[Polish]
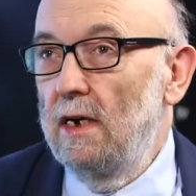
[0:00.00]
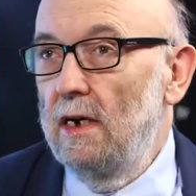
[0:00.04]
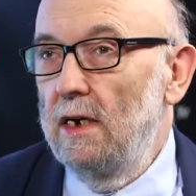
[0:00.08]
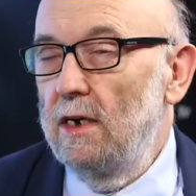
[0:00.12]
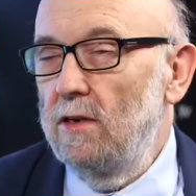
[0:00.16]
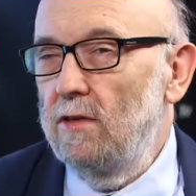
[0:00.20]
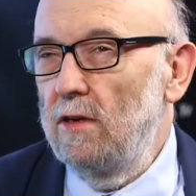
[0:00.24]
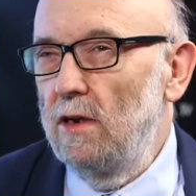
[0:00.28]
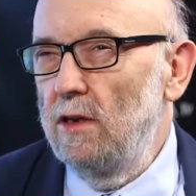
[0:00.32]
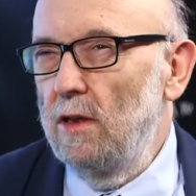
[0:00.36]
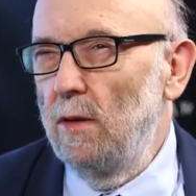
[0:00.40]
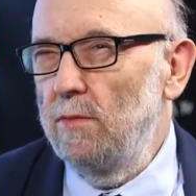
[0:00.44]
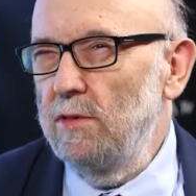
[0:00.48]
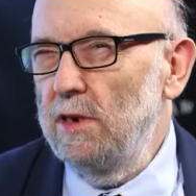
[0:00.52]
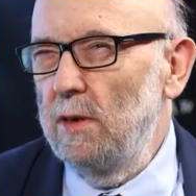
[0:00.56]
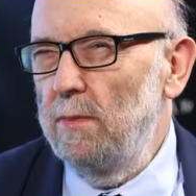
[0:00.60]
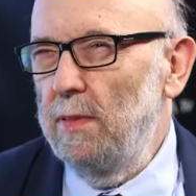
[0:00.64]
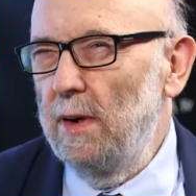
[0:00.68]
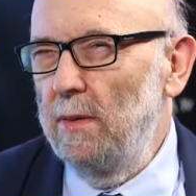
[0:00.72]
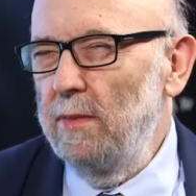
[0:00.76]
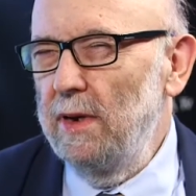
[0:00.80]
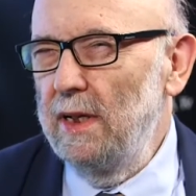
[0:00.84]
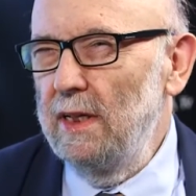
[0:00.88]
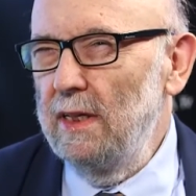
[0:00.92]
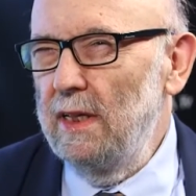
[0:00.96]
Jeżeli dobrze
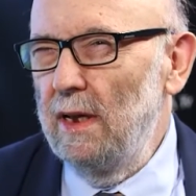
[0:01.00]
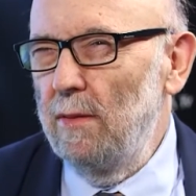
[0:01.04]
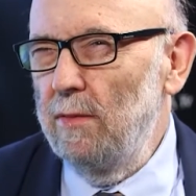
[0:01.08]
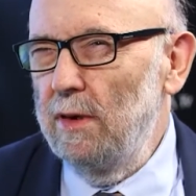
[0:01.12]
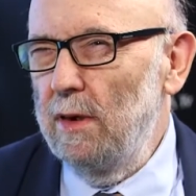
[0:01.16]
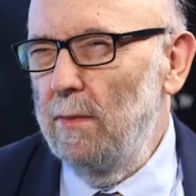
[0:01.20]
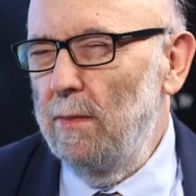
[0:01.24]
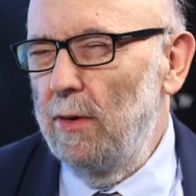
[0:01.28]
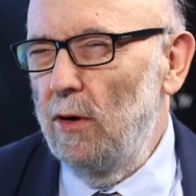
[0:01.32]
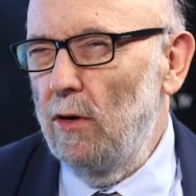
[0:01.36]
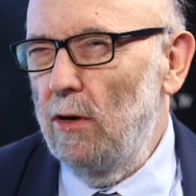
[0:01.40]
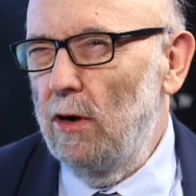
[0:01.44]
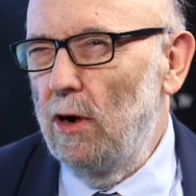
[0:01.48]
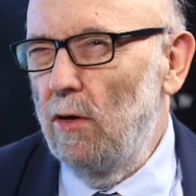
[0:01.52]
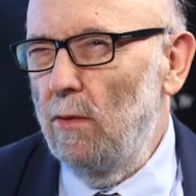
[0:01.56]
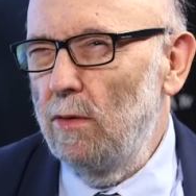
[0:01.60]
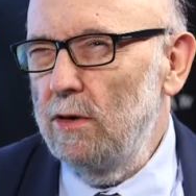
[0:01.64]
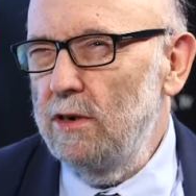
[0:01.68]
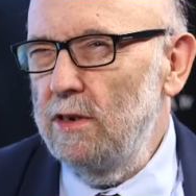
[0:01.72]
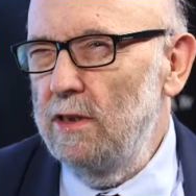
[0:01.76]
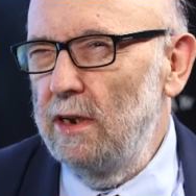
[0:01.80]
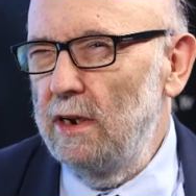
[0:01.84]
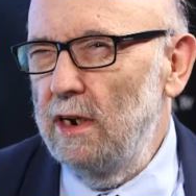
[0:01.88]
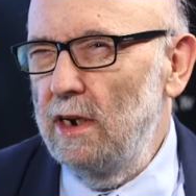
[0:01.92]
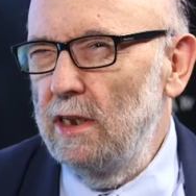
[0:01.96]
pamiętam, chyba
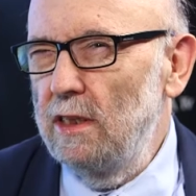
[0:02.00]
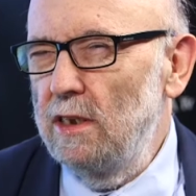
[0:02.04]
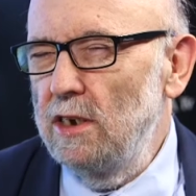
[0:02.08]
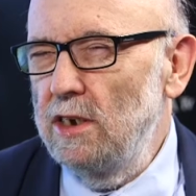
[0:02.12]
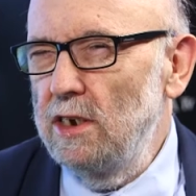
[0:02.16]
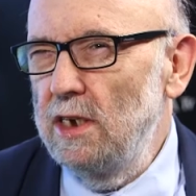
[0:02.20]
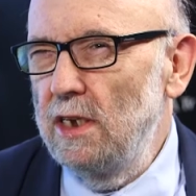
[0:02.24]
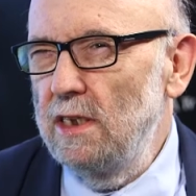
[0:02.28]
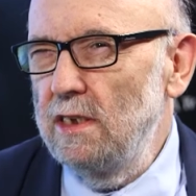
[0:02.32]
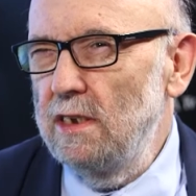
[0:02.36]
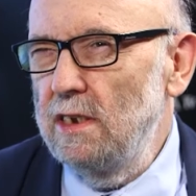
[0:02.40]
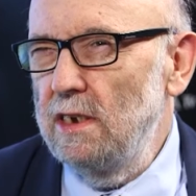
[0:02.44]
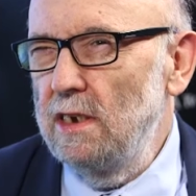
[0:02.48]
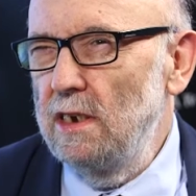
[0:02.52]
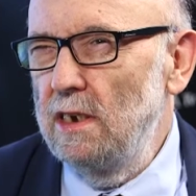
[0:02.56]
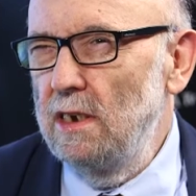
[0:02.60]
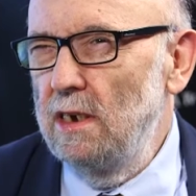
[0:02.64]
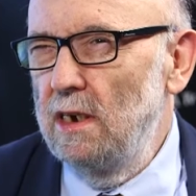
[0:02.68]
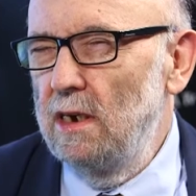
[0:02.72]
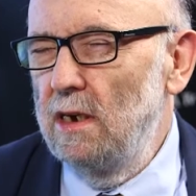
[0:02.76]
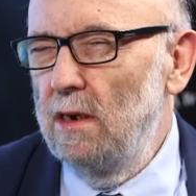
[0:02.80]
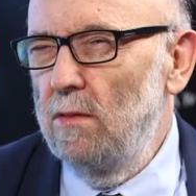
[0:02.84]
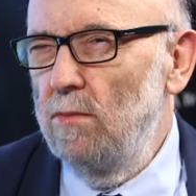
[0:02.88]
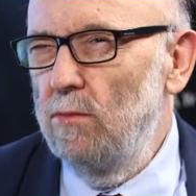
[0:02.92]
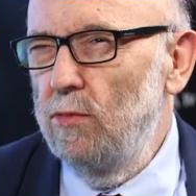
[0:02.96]
około
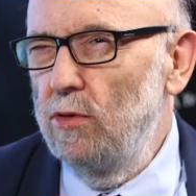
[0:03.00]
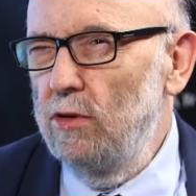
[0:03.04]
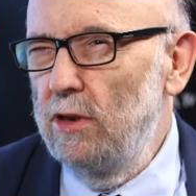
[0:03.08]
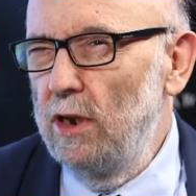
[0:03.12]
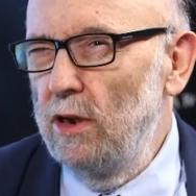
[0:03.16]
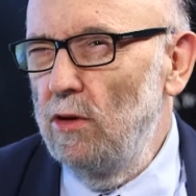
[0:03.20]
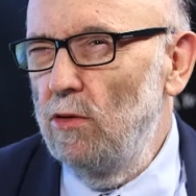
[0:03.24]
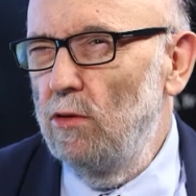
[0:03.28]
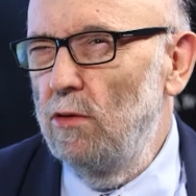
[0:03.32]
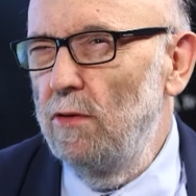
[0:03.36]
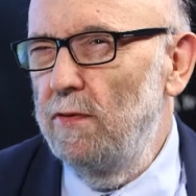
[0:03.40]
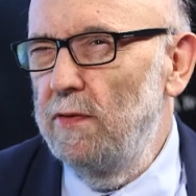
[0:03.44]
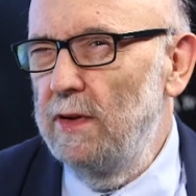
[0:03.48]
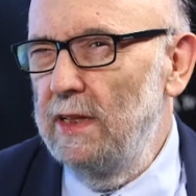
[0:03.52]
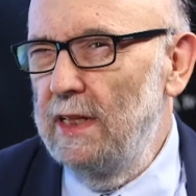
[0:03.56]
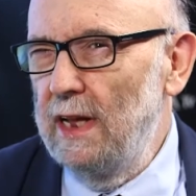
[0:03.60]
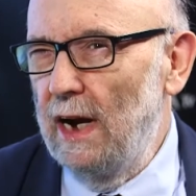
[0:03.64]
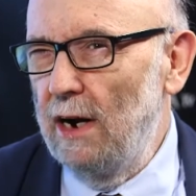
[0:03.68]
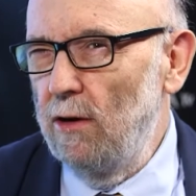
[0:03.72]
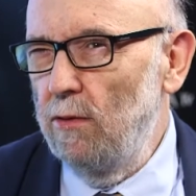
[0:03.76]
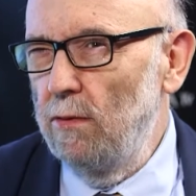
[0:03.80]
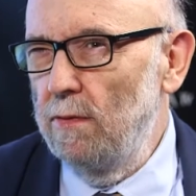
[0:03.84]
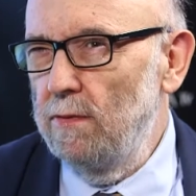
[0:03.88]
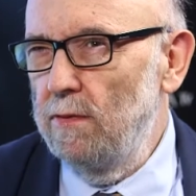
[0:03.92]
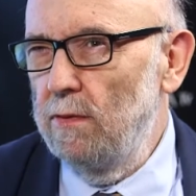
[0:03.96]
4000 budynków i
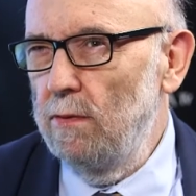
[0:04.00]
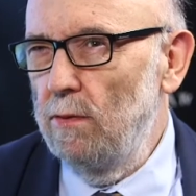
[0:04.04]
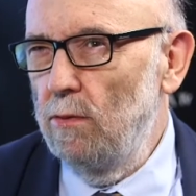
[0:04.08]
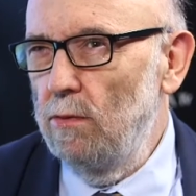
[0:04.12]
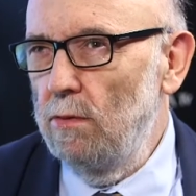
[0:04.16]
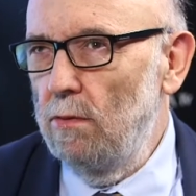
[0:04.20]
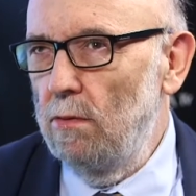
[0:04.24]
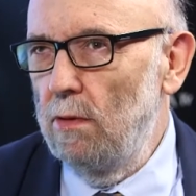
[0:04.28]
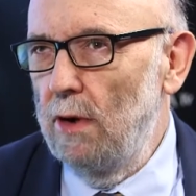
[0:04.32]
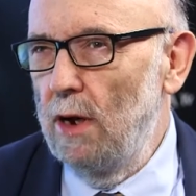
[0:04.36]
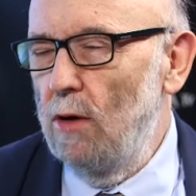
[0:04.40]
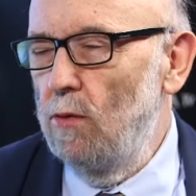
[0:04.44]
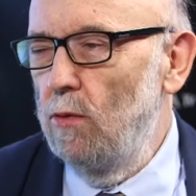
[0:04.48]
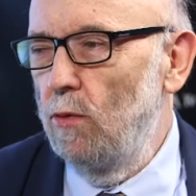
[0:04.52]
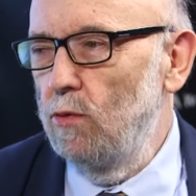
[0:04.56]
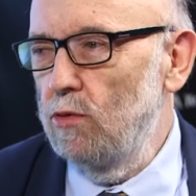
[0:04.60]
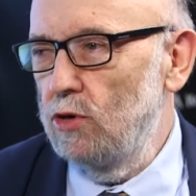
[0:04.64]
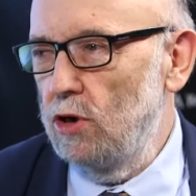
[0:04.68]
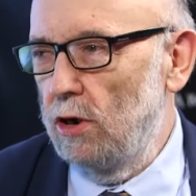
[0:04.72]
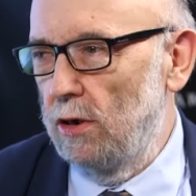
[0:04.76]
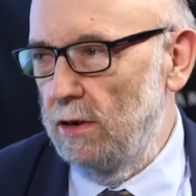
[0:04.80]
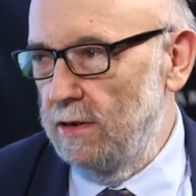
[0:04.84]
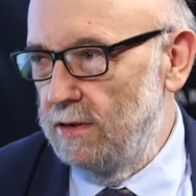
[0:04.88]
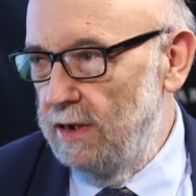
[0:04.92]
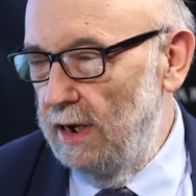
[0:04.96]
dachów uległo
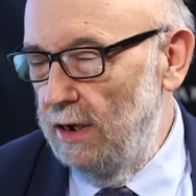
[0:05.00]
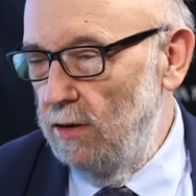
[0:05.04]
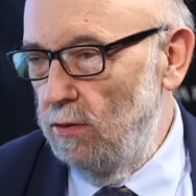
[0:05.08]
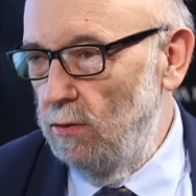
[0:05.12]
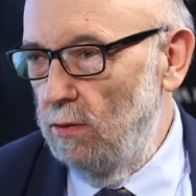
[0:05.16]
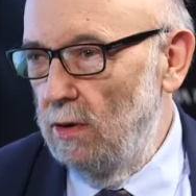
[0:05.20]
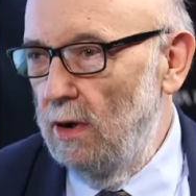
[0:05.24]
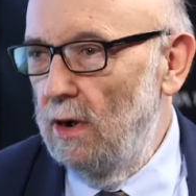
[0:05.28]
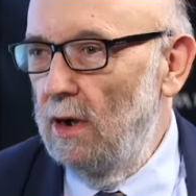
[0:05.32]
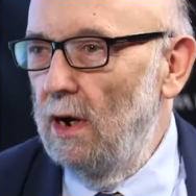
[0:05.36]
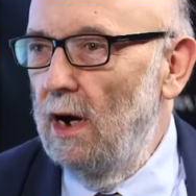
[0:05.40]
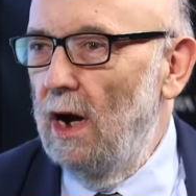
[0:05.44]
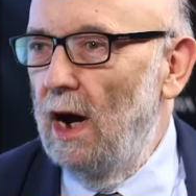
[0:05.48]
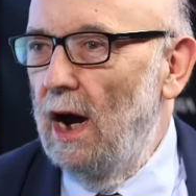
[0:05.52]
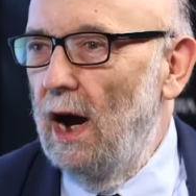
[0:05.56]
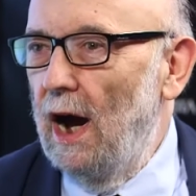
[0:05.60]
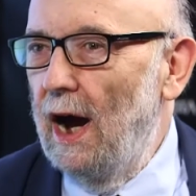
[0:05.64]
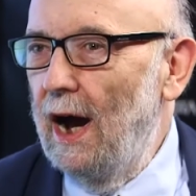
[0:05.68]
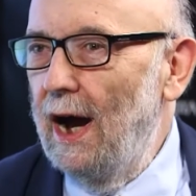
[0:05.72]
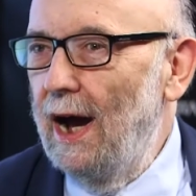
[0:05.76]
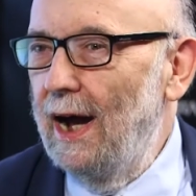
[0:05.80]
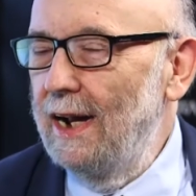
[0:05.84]
uszkodzeniu, mhm.